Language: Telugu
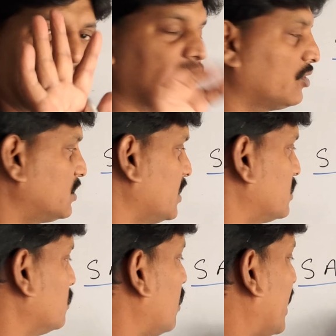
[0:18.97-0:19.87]
ఫైవ్
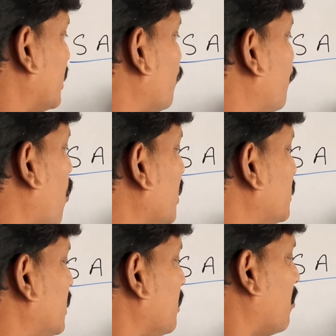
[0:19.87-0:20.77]
క్వశ్చన్స్ అండ్
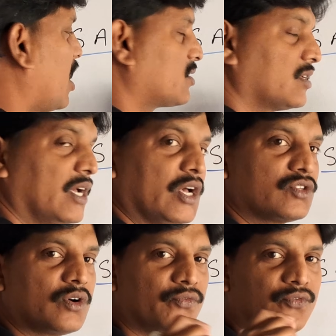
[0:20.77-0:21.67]
ఫార్టీ మార్క్స్
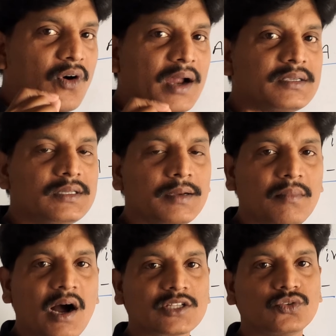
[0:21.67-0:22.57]
సో ఫార్టీ
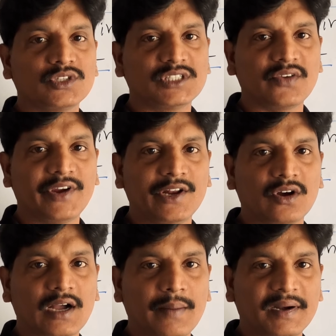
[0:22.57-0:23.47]
మార్క్స్ వచ్చే
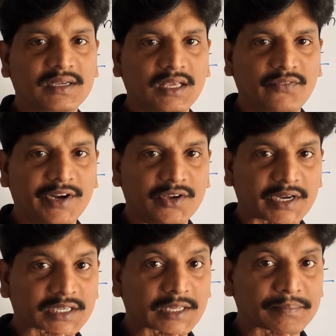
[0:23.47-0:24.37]
వీడియో కాబట్టి వీడియో
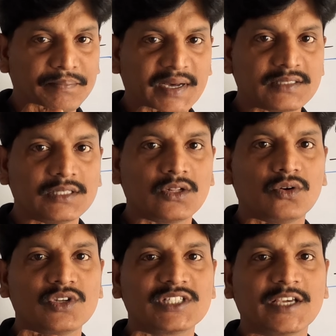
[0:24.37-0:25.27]
ఎట్టి
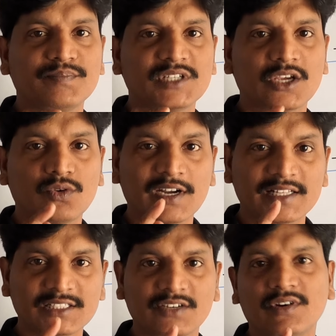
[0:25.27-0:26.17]
పరిస్థితిలోనూ స్కిప్ చేయకుండా
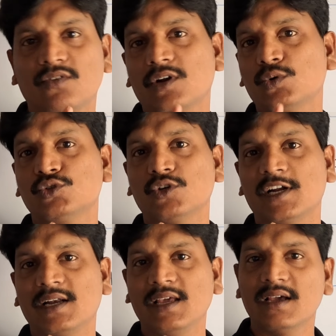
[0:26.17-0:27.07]
చివరి వరకు
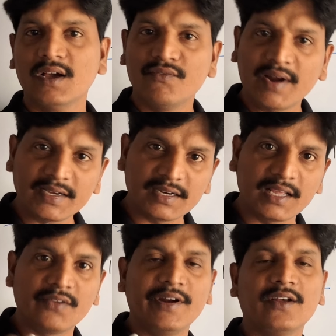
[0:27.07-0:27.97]
చూడండి
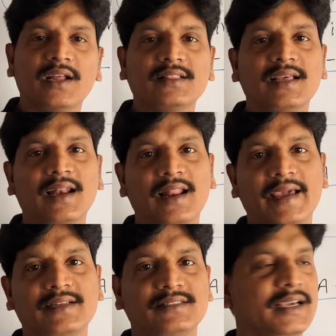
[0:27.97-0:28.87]
వెంటనే ఈ వీడియోని అయితే
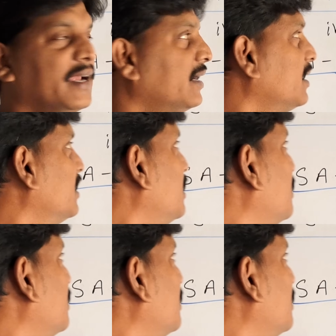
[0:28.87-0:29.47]
లైక్ చేయండి